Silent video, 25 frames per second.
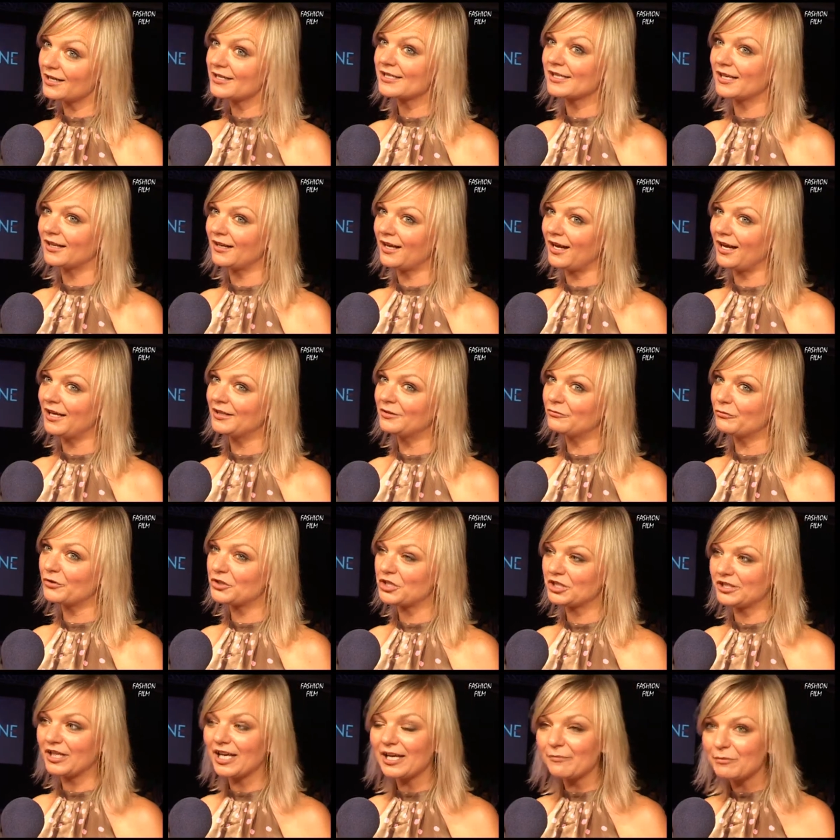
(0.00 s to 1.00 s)
Hexaline
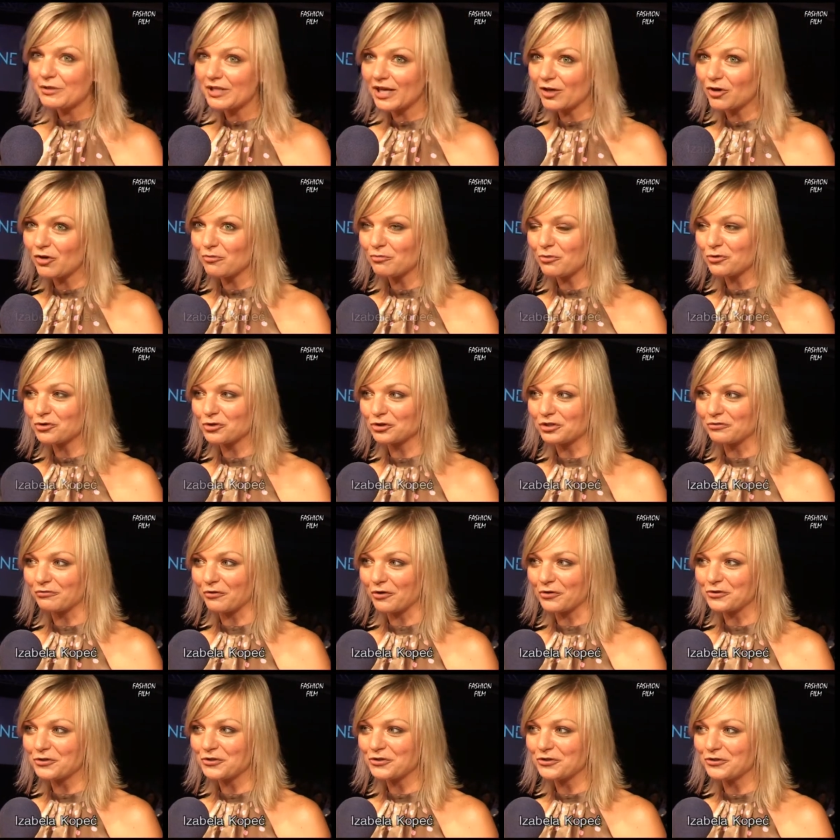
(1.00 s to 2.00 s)
właśnie daje mi taką
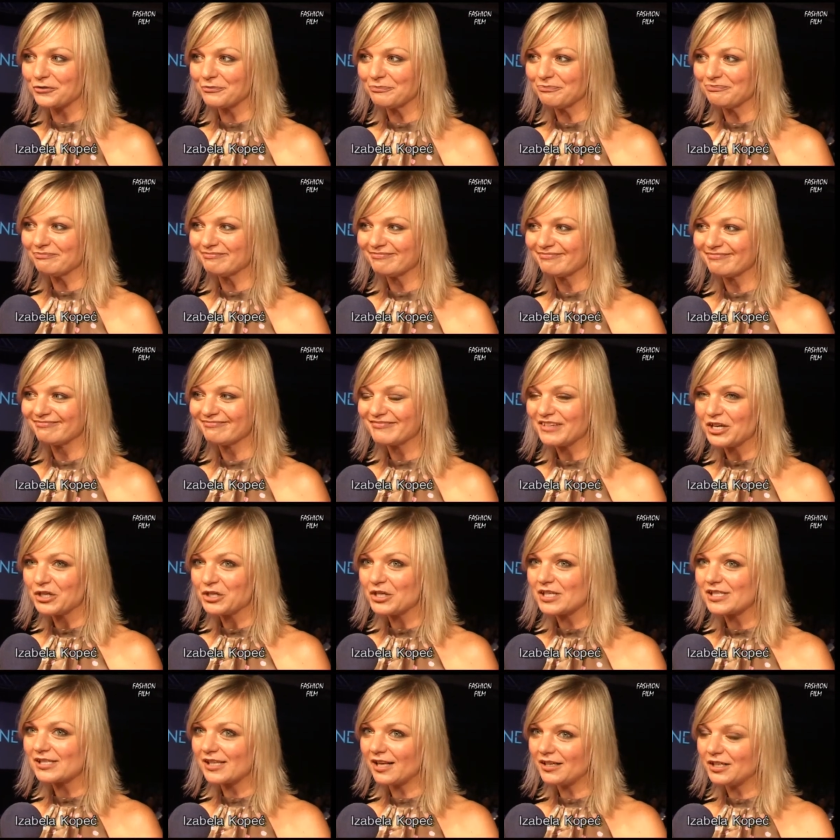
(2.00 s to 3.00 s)
możliwość
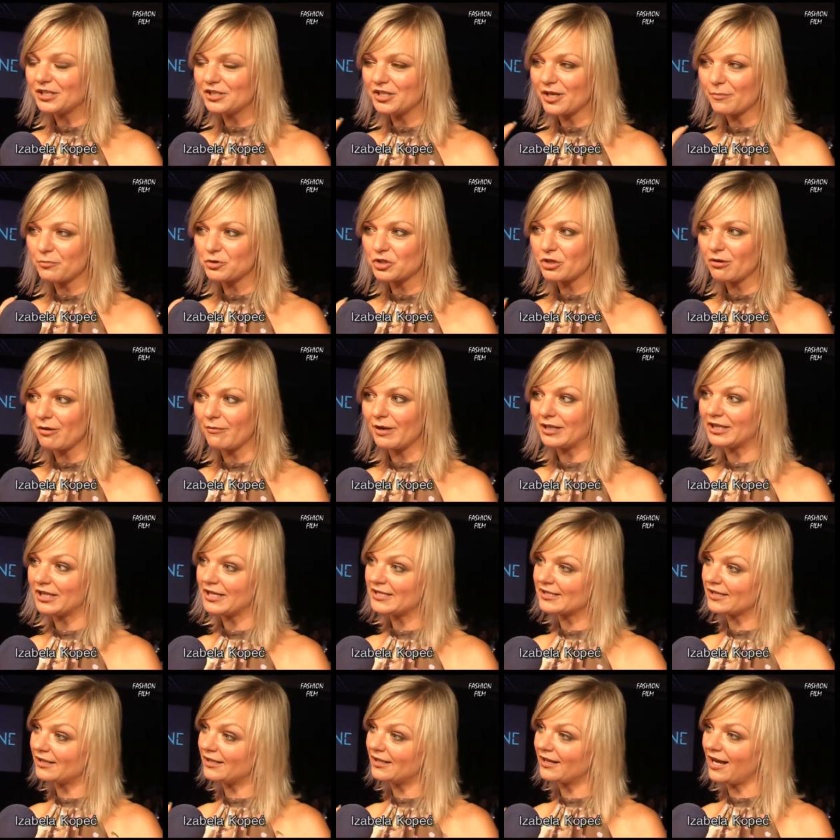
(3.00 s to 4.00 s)
jest ta linia
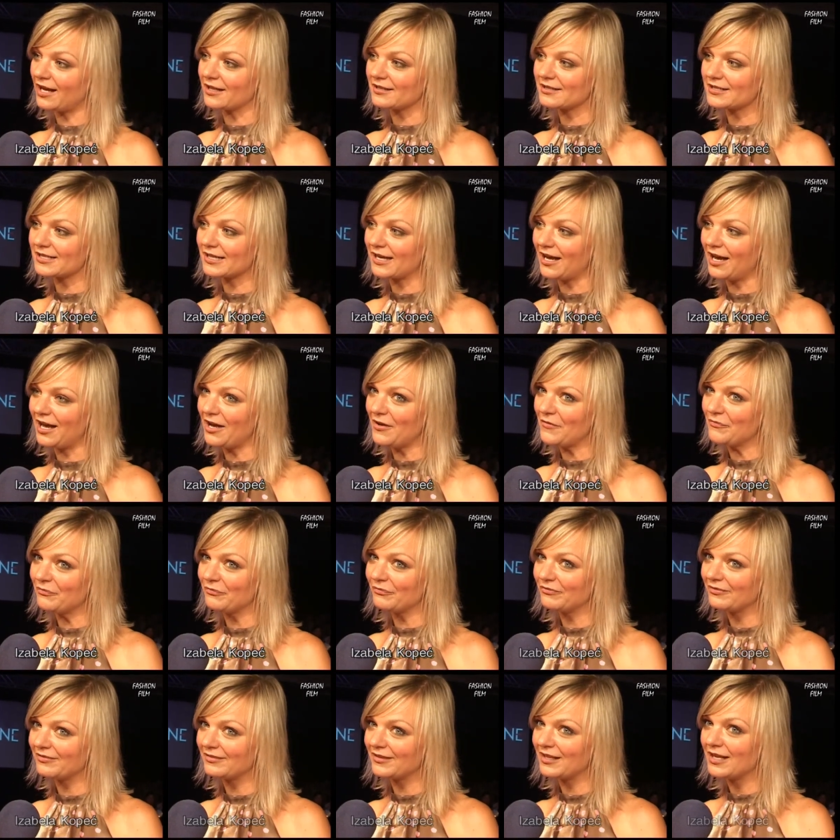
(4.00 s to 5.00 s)
przełamana, jest elegancka,
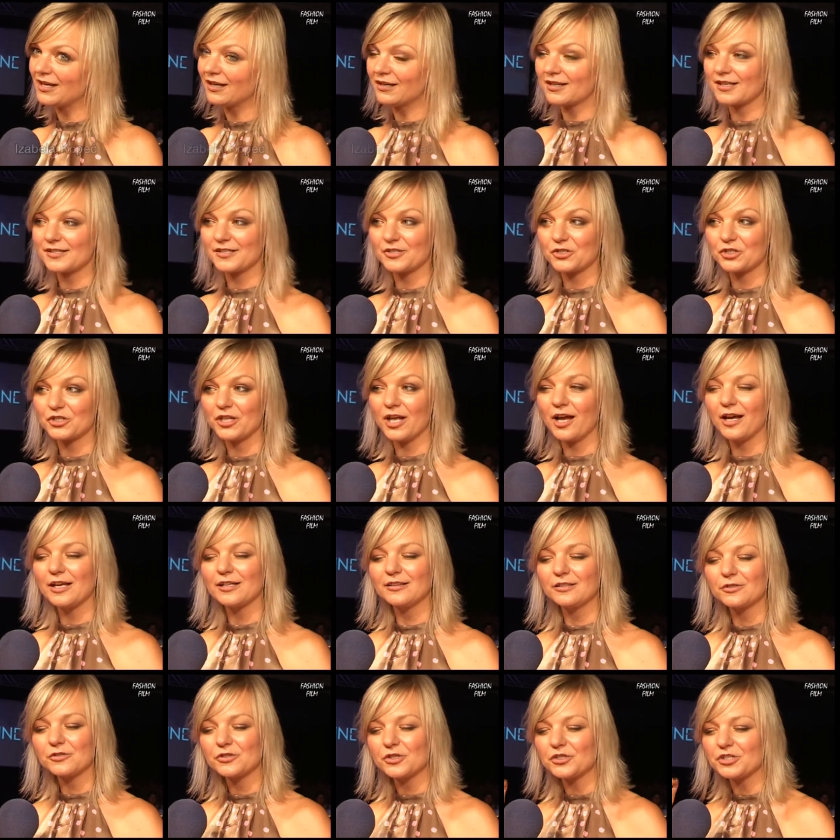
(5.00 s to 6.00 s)
klasyczna, a
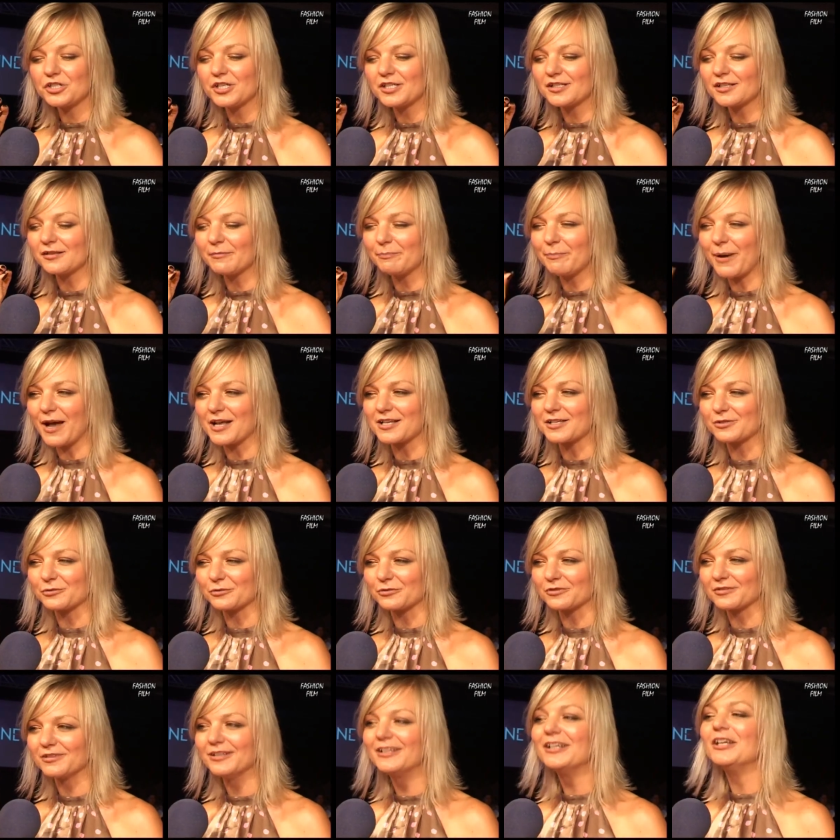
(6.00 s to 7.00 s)
jednocześnie jest ten
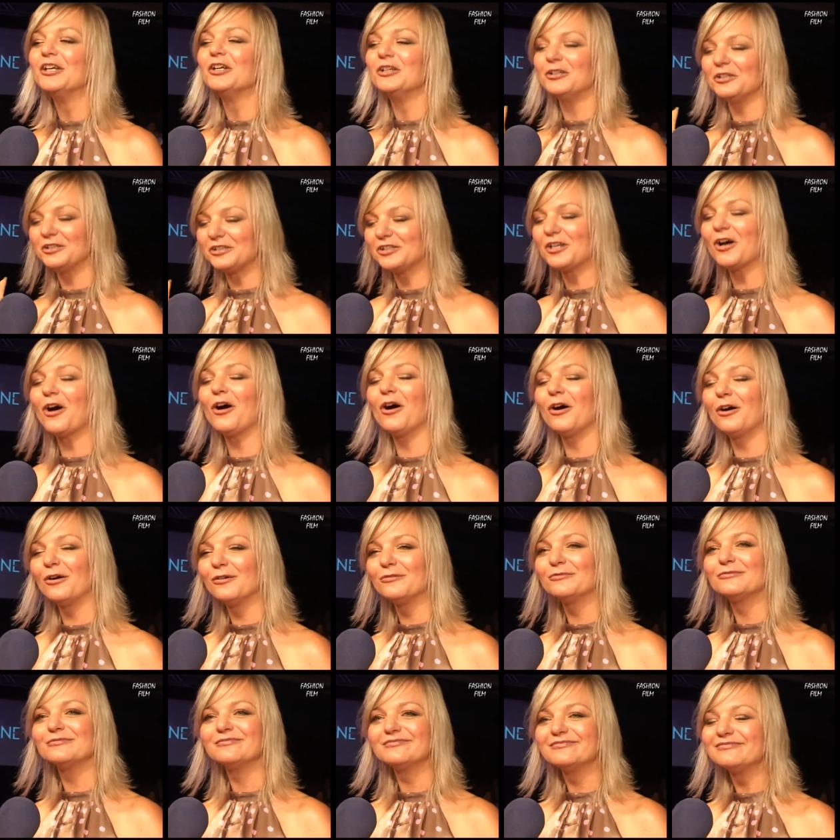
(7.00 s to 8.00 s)
pazur. I
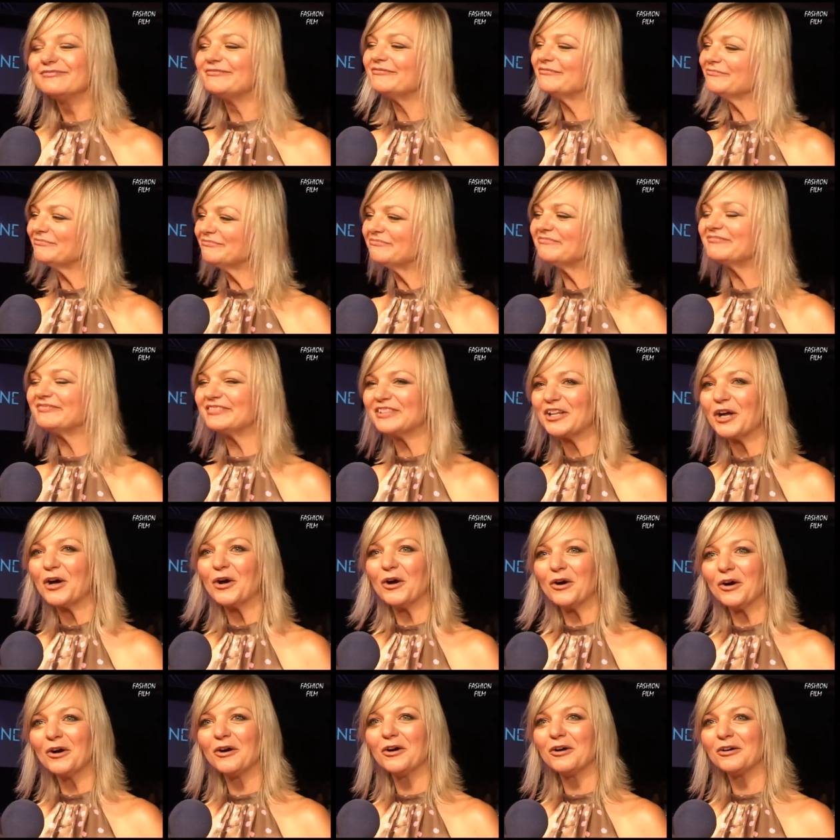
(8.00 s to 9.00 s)
to,
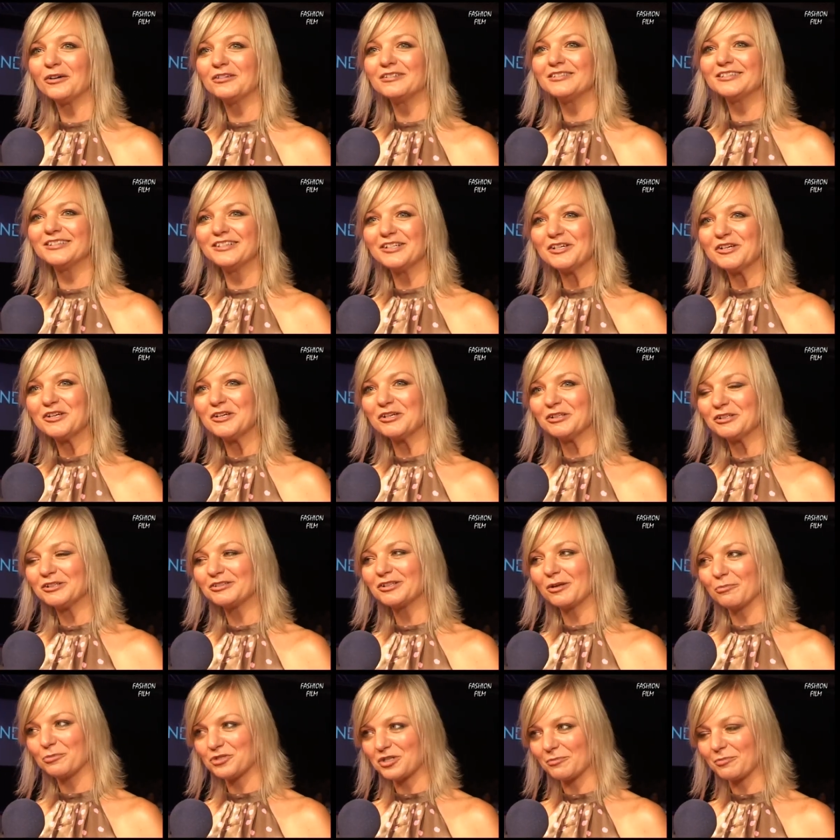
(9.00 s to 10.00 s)
to,
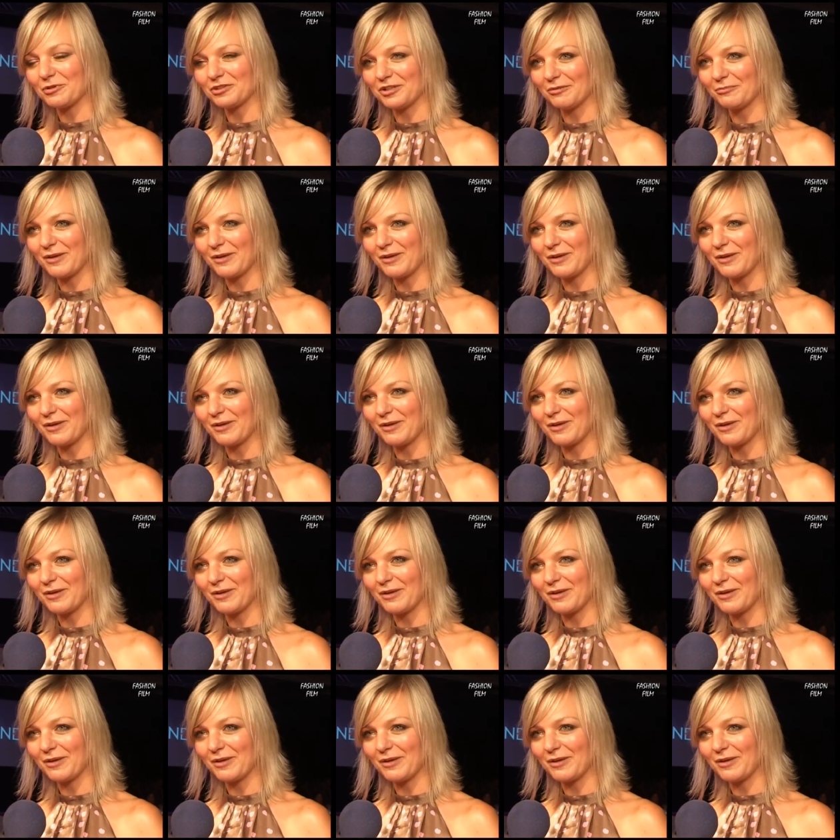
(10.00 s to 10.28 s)
yy, to mi się